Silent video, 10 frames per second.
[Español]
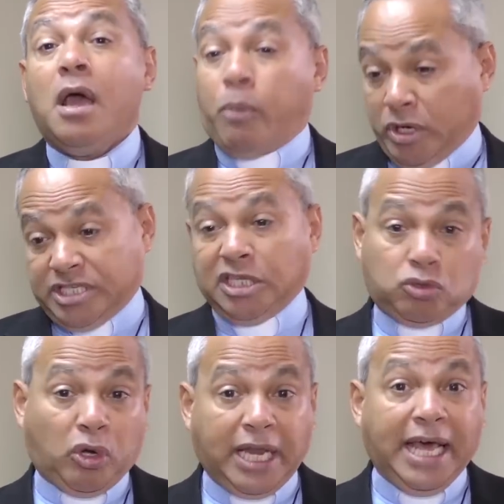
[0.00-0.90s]
Porque si
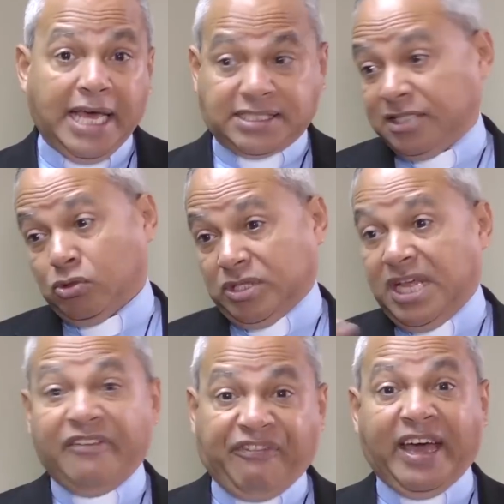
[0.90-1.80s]
tú crees, si tú
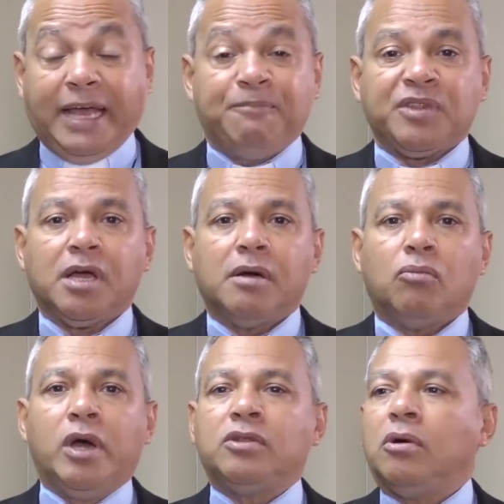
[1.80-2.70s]
tienes fe,
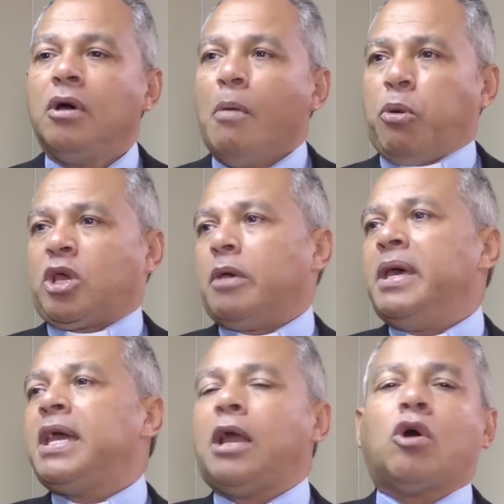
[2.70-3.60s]
bueno, porque
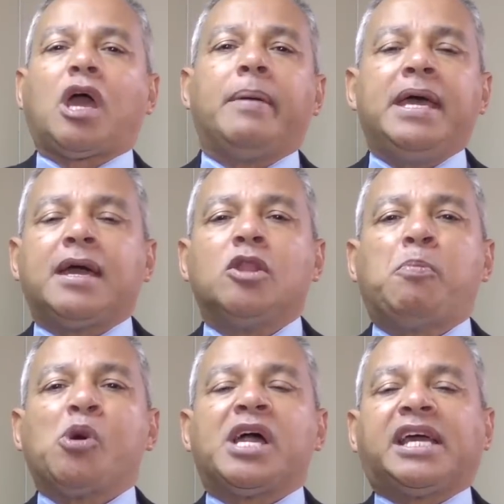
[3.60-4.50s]
venga lo que venga, no
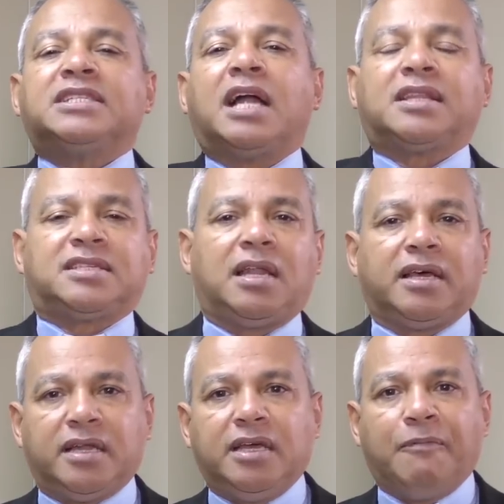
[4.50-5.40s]
podrá quitarte esa
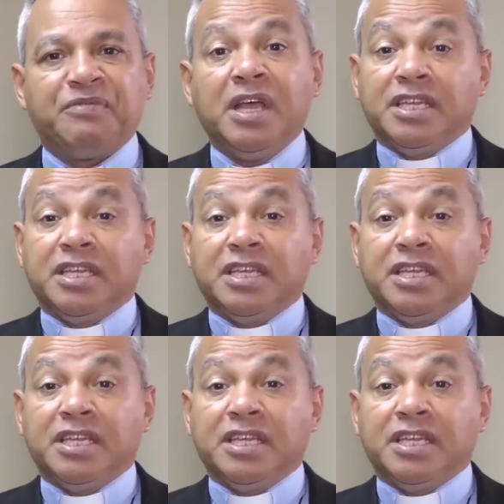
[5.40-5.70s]
alegría.